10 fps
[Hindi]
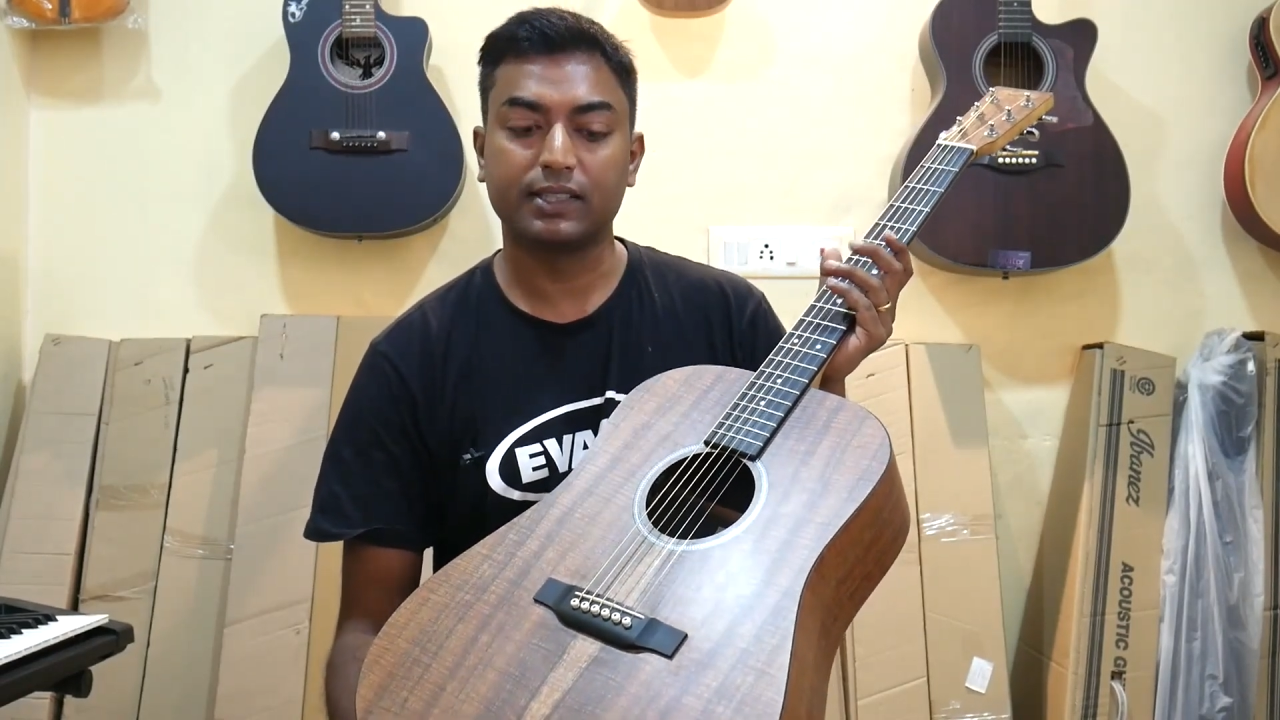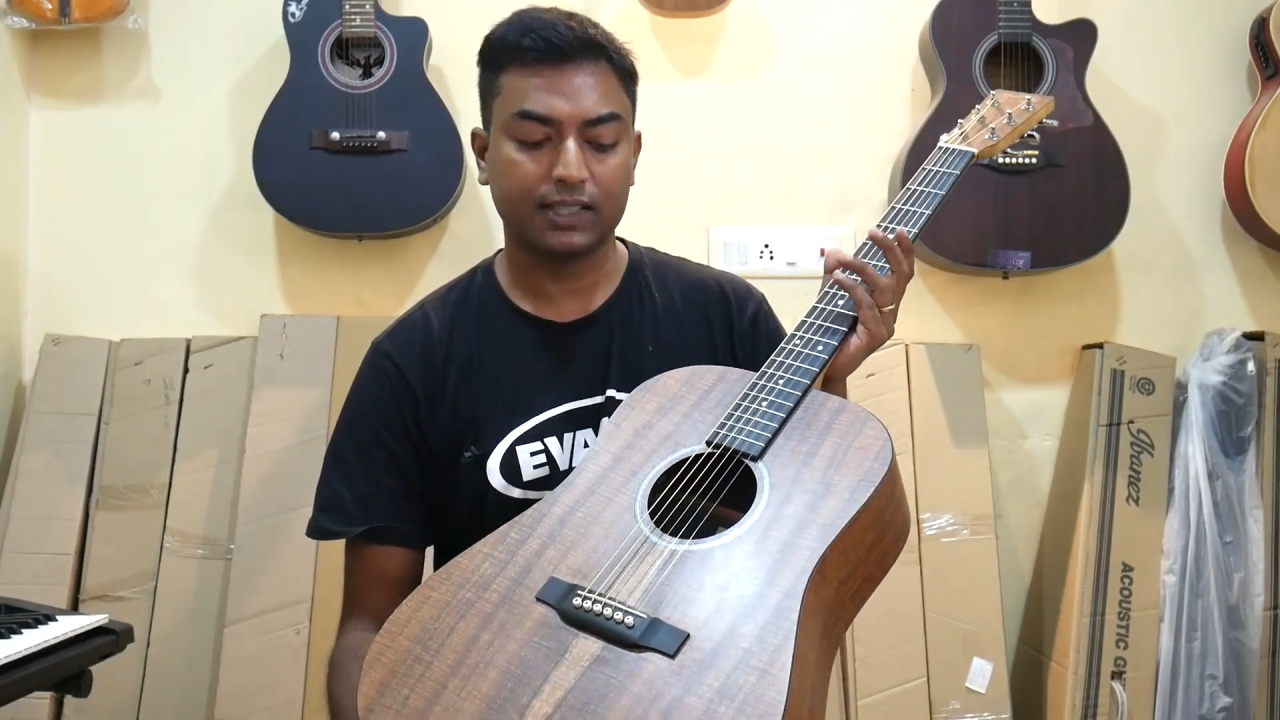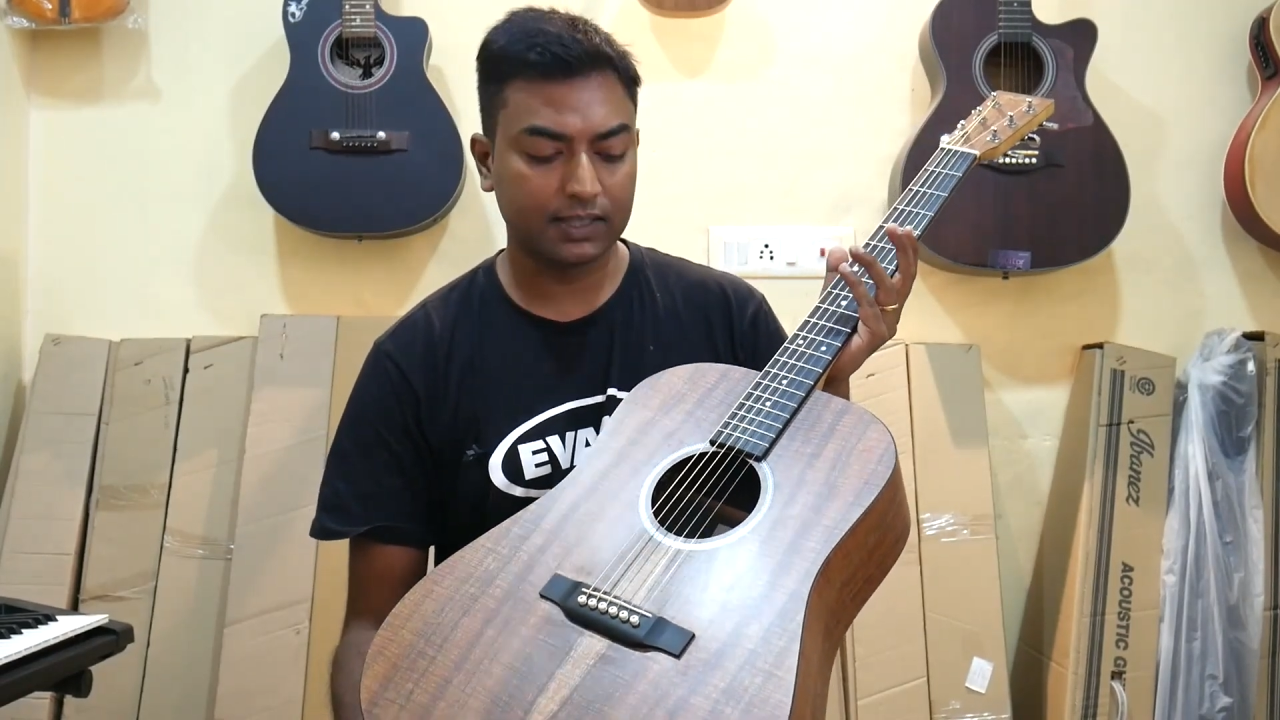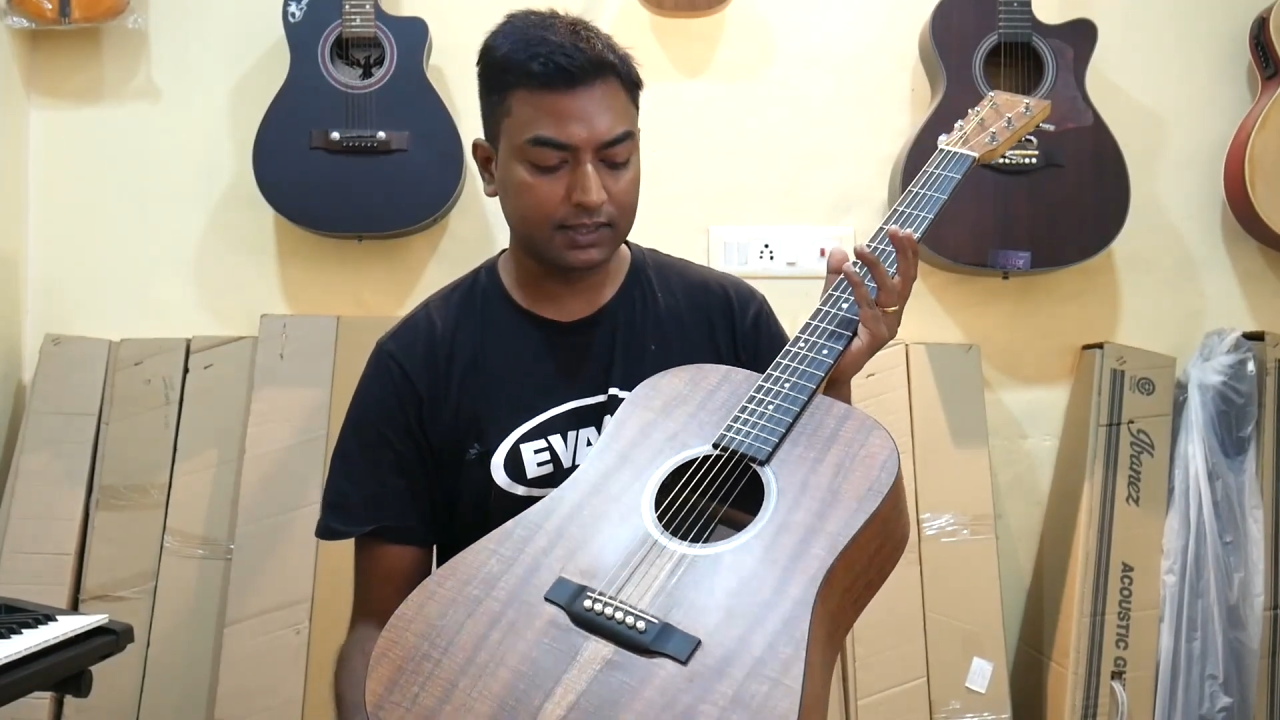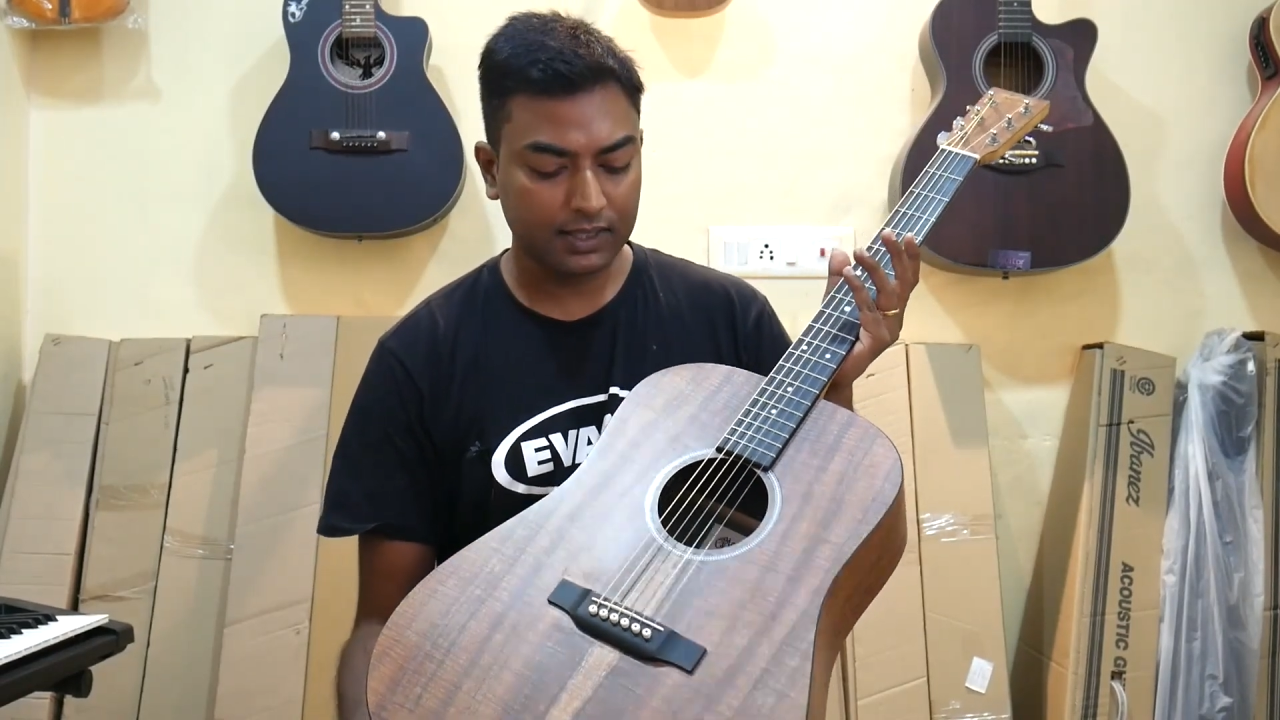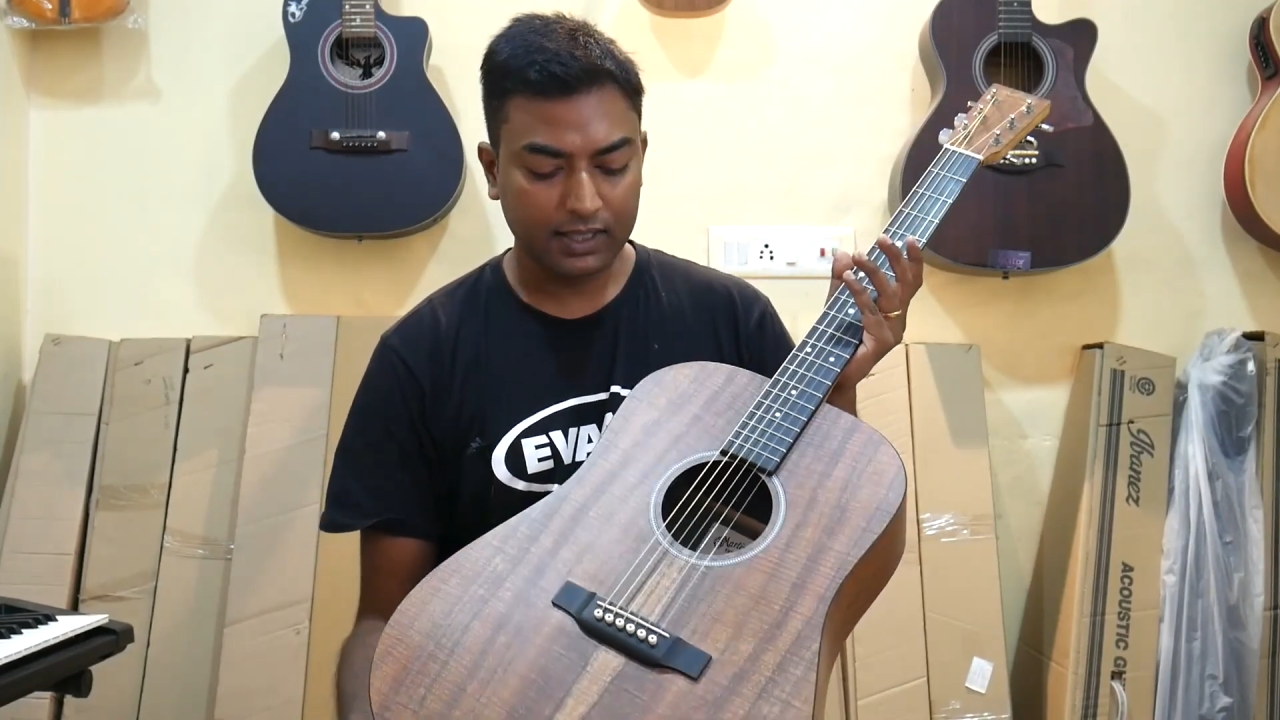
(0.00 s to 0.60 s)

गिटार